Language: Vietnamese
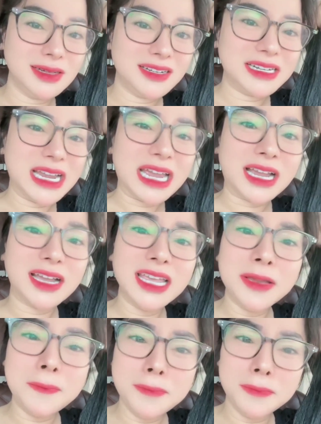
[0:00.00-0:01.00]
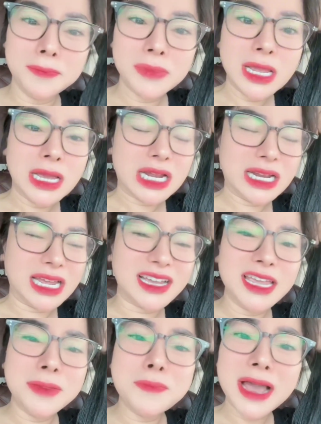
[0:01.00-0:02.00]
để kiếm Để
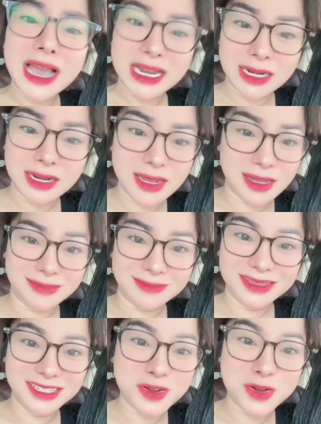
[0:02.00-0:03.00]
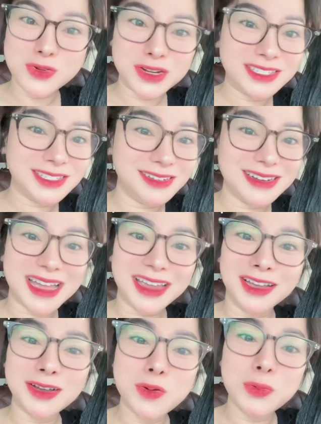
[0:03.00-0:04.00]
kiếm ăn á Chứ còn luật sư
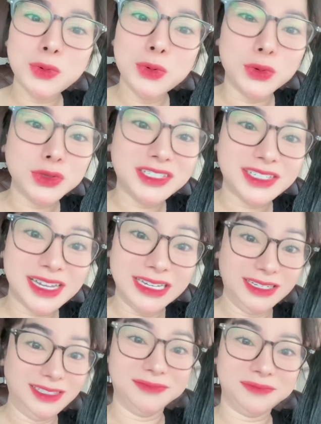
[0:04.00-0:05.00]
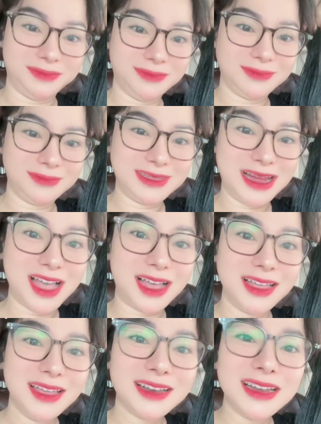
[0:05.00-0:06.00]
này không đủ trình đã
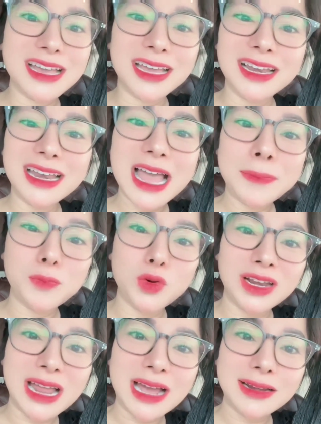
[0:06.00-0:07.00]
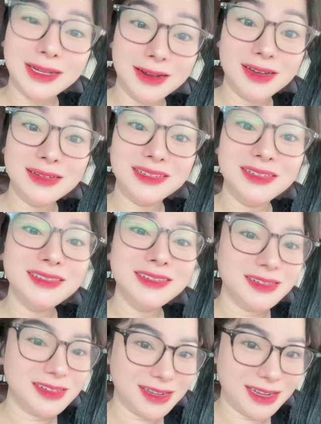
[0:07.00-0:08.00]
dạ, Để làm một lá đơn
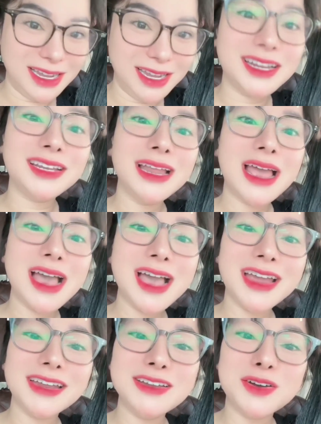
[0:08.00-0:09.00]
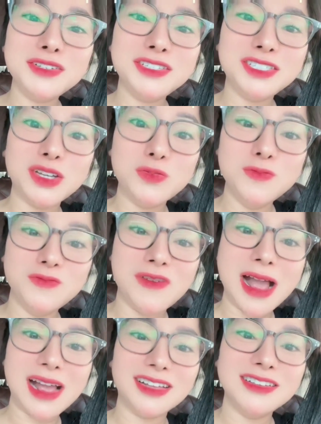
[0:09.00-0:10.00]
kiện ai đó chống
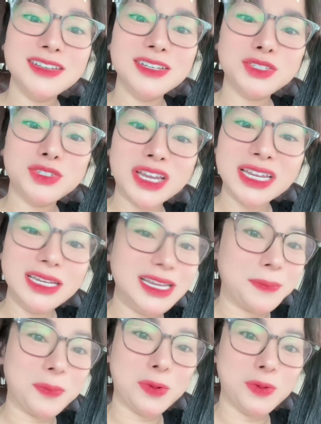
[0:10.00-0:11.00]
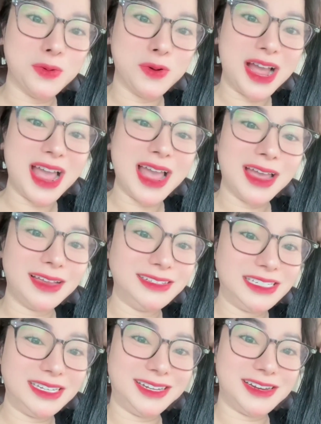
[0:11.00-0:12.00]
phá doanh nghiệp của anh
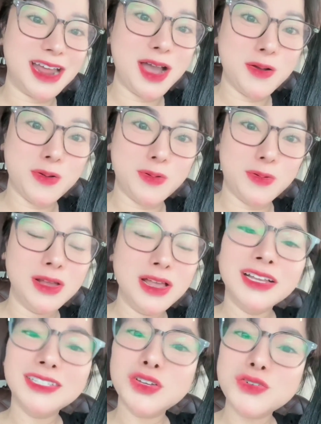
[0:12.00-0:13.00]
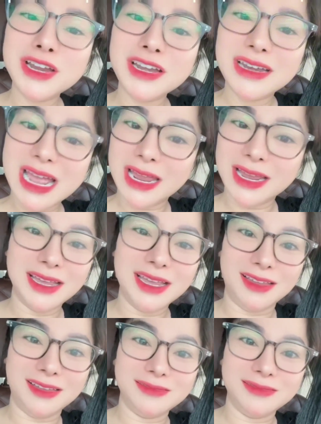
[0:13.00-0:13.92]
chị đâu Cho nên đề nghị